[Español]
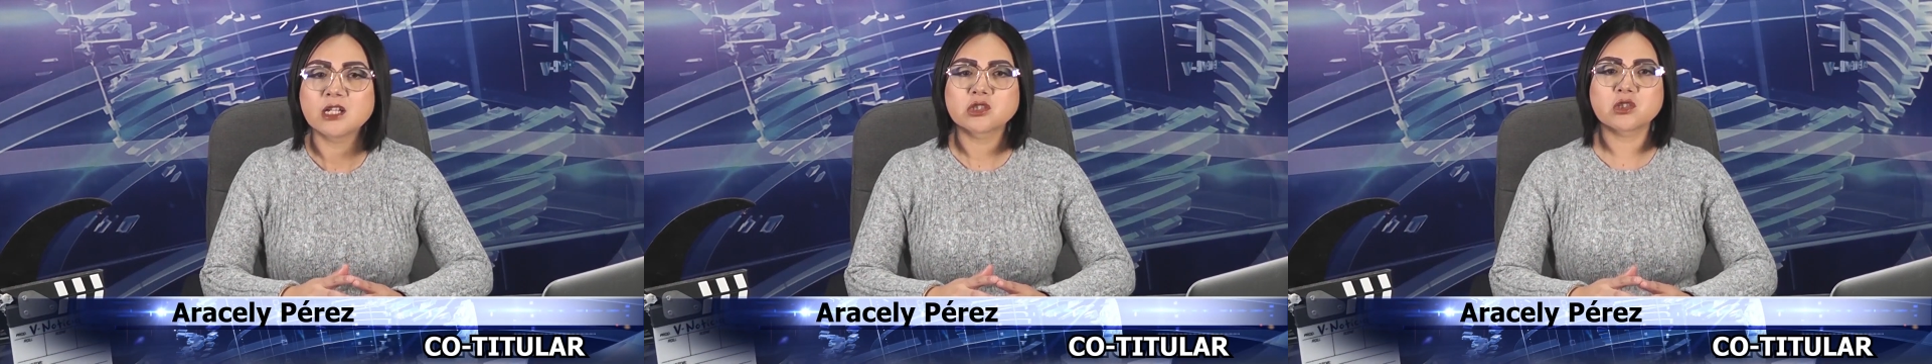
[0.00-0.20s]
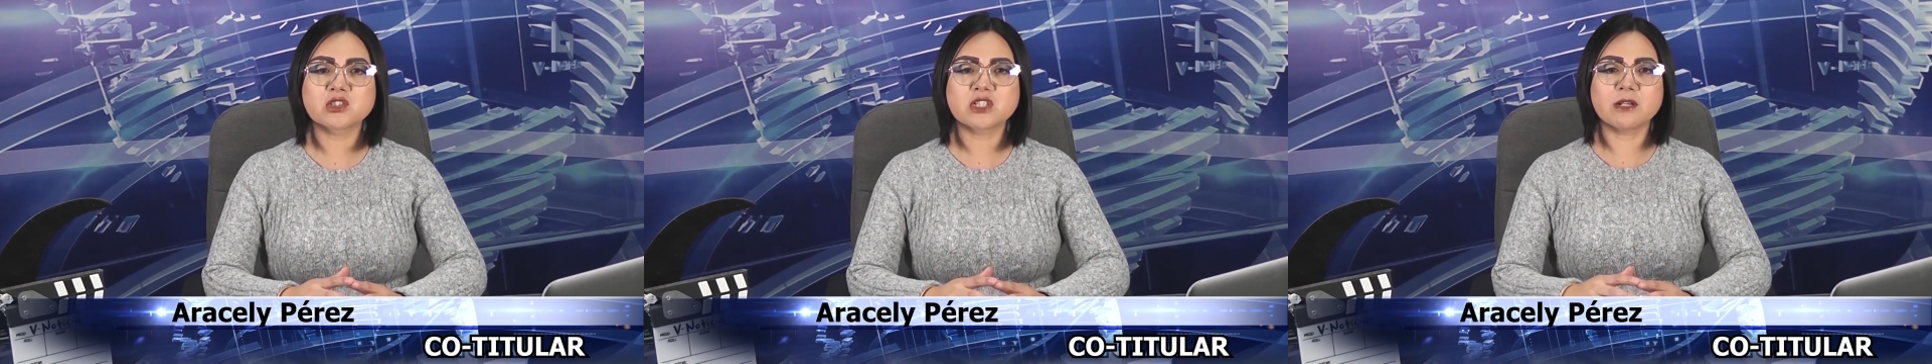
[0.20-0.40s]

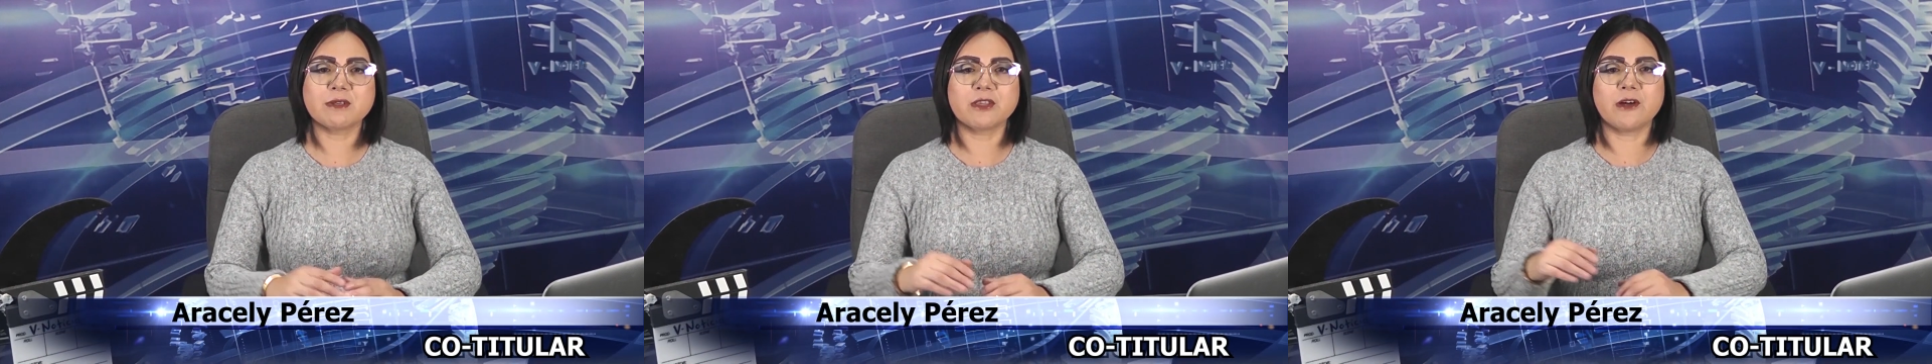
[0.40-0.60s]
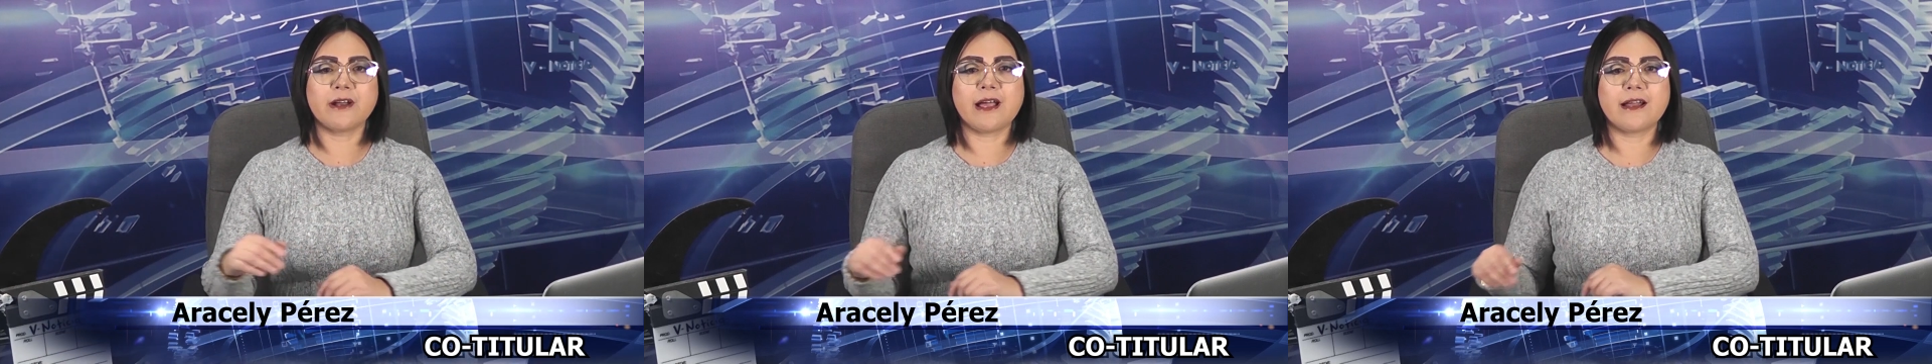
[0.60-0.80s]
Su
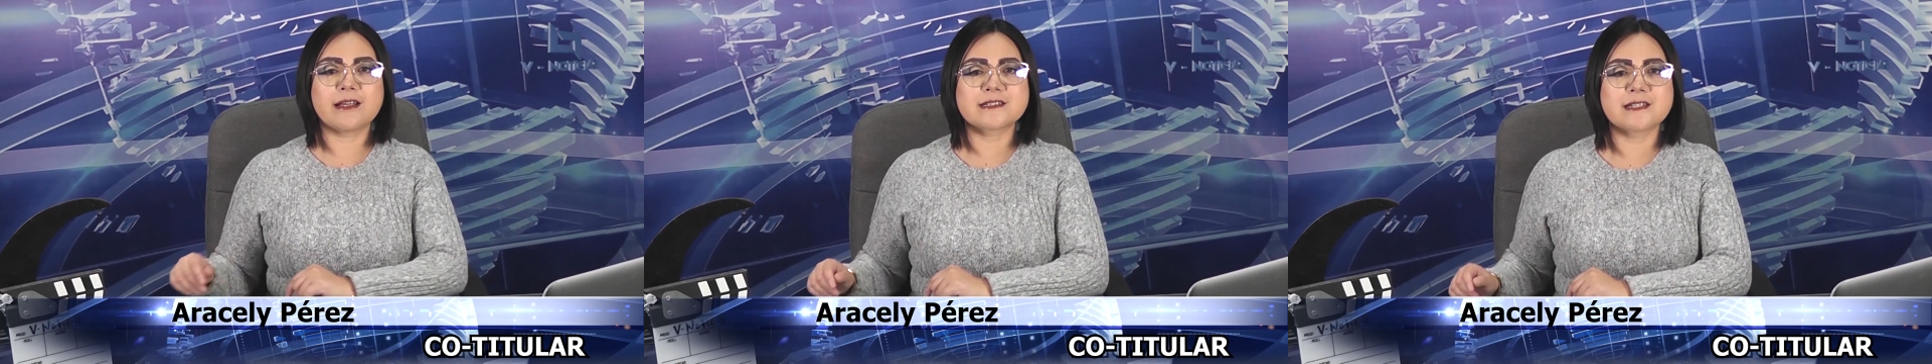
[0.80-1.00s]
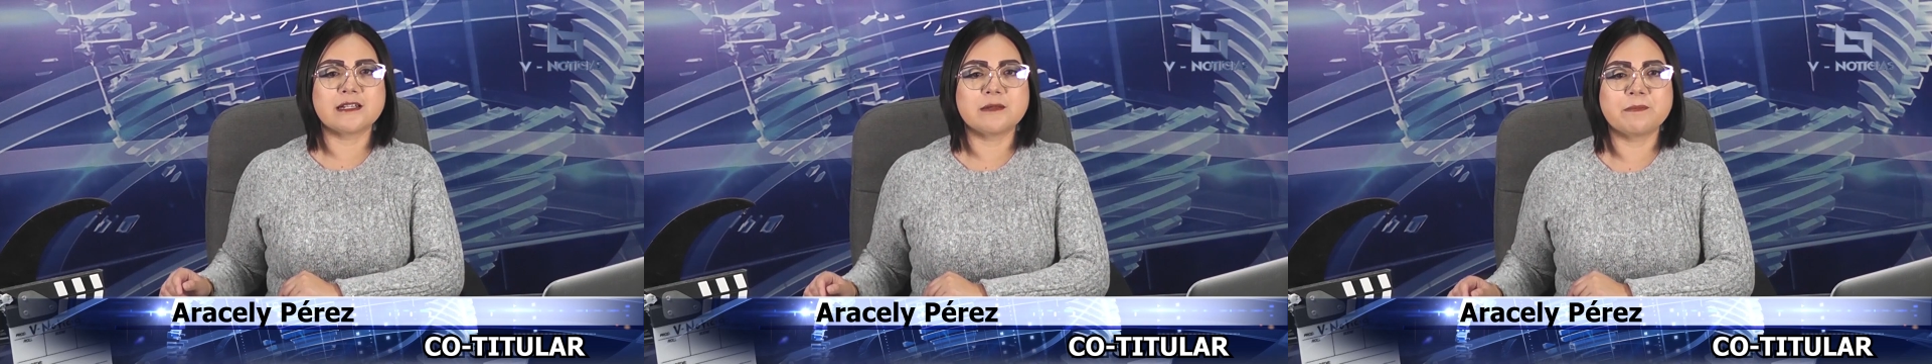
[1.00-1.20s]
servidora
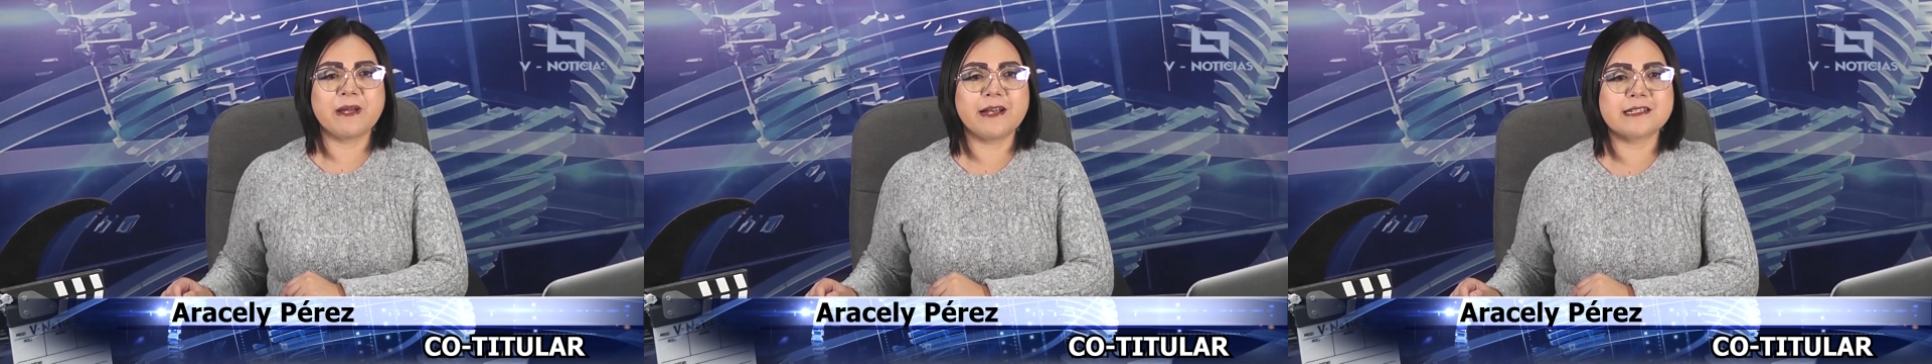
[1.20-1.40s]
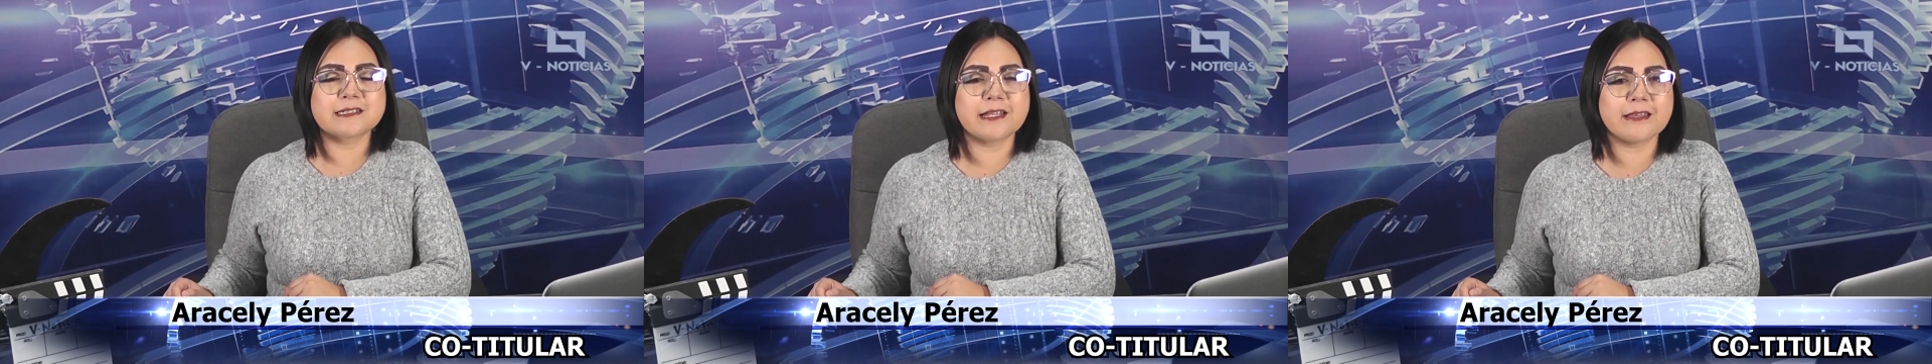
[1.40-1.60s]
Araceli
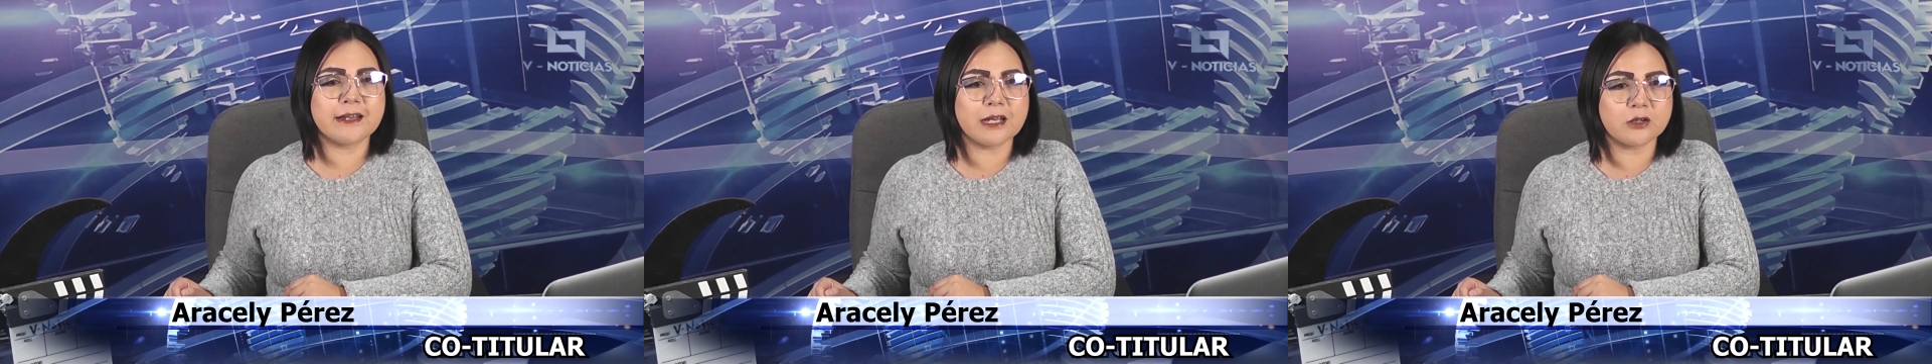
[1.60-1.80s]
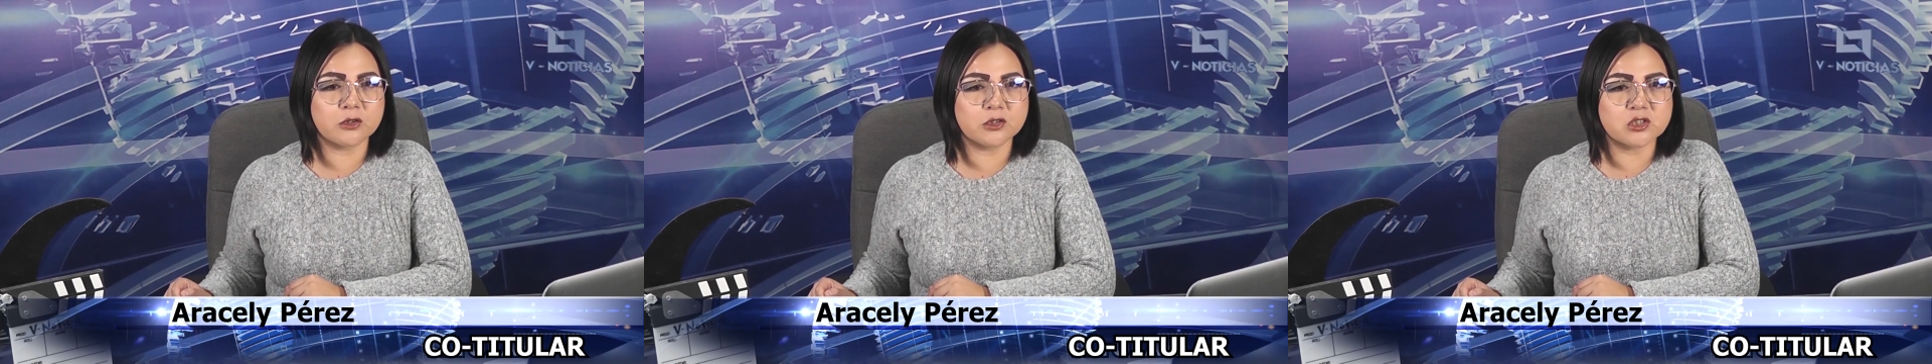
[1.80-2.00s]
Pérez le
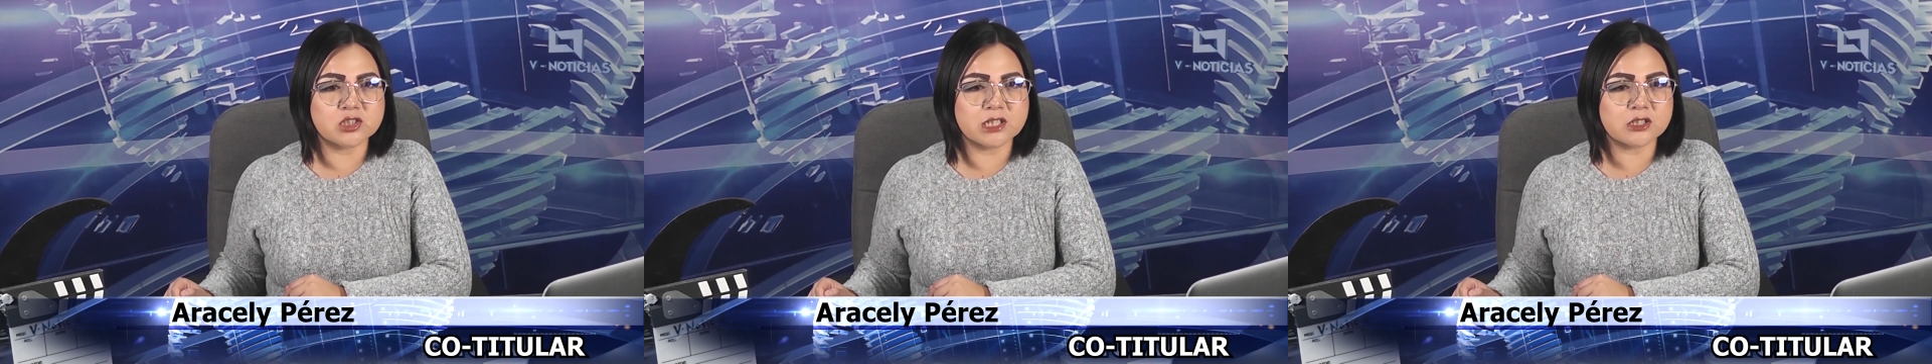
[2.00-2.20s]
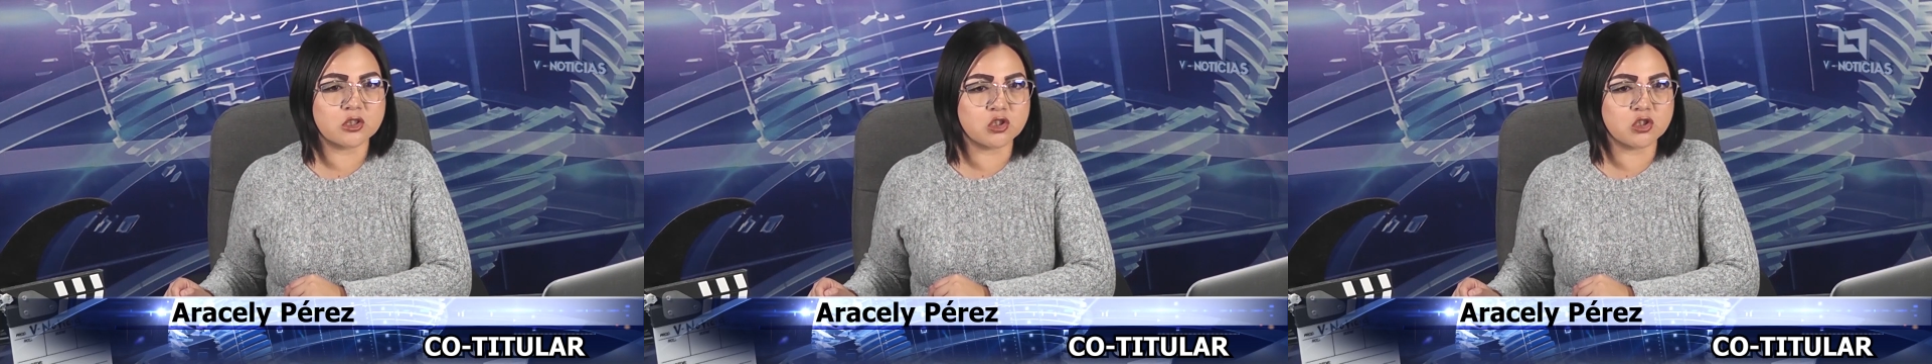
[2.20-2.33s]
daría a conocer